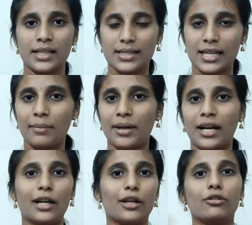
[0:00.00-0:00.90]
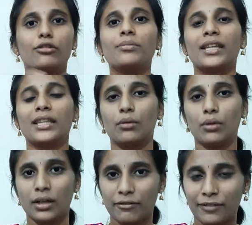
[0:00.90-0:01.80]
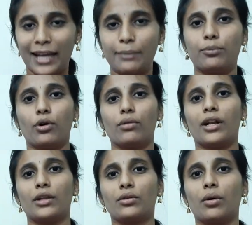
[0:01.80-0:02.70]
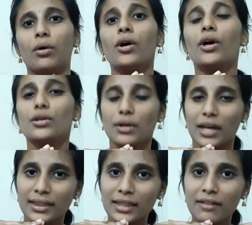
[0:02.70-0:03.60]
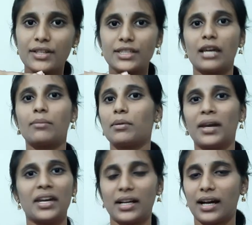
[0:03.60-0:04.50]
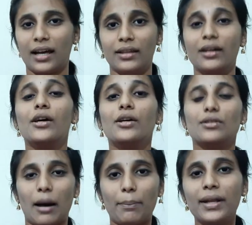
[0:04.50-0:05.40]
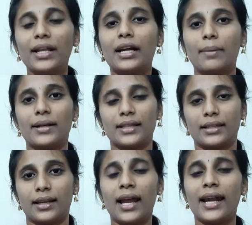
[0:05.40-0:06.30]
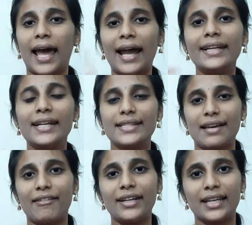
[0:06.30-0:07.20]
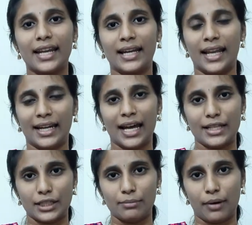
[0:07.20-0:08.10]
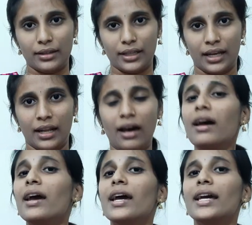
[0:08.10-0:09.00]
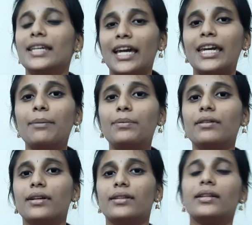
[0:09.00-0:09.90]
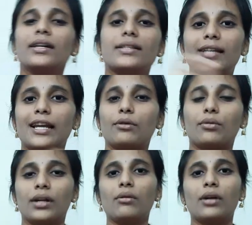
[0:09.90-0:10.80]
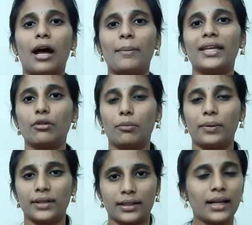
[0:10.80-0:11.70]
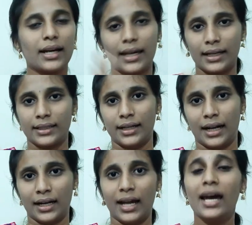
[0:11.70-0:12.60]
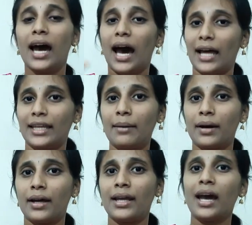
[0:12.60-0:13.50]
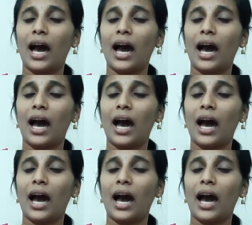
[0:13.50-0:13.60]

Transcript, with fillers: இஸ்லாமிய நாடுகளுக்கும் எந்த ஒரு ஃப்ளைட் போக்குவரத்தோ ஸோ எந்த விஷயமுமே இருக்காது ஸோ அப்படி இருக்க பட்சத்தில் நைன்டீன் செவன்ட்டி நைனில் என்ன ஆச்சுன்னு பார்த்தீங்கன்னா எகிப்து வந்து இஸ்ரேல் கூட ஒரு அமைதி ஒப்பந்தத்தில் கையெழுத்திடுறாங்க அதே மாதிரி